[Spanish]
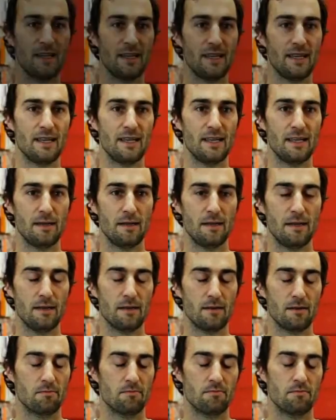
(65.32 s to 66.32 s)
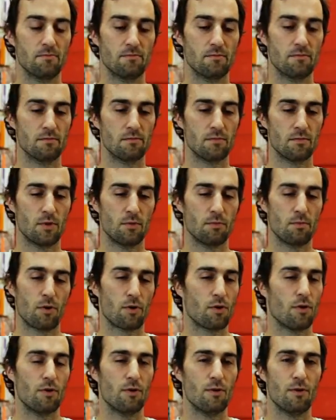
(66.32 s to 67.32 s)
y un
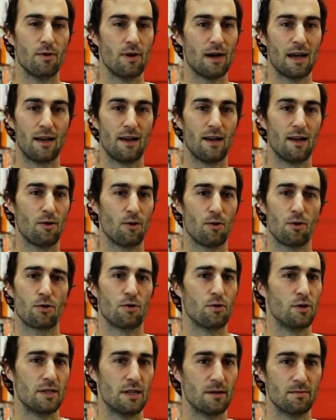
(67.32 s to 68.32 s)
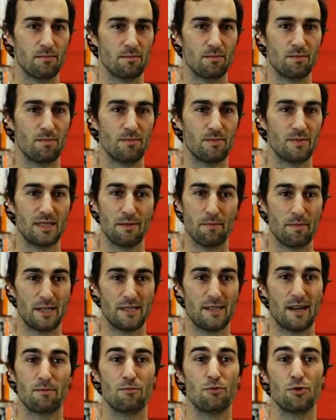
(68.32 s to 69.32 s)
poco a lo loco y sin
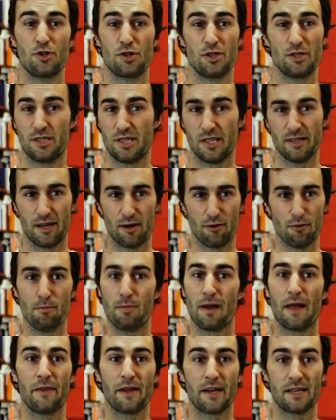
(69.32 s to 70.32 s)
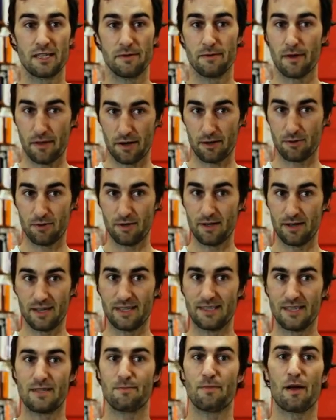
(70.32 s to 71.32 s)
pensar mucho, sin, tener un plan de qué se iba a hacer con
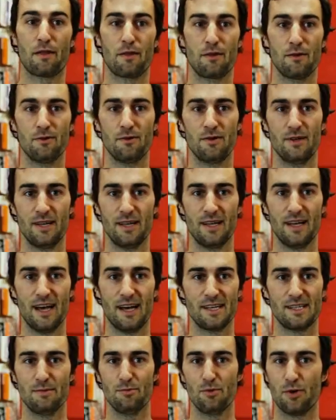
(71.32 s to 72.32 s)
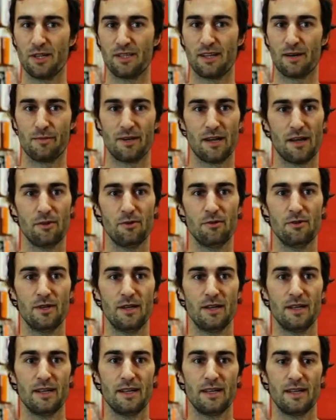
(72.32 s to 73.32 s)
este espacio así muy determinado,
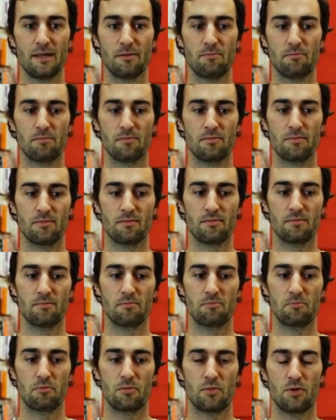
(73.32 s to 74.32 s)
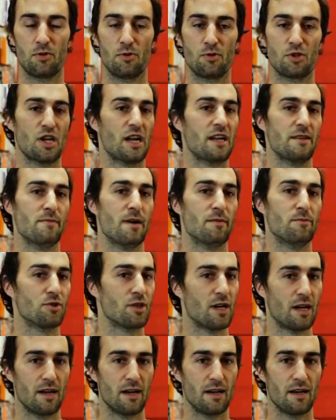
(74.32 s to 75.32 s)
mm, nos animamos
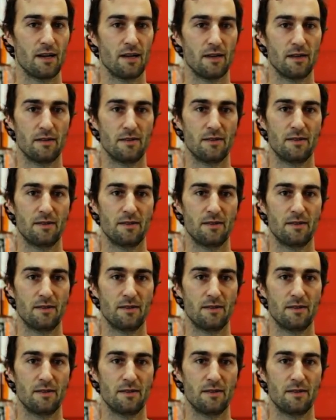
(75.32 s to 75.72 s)
a,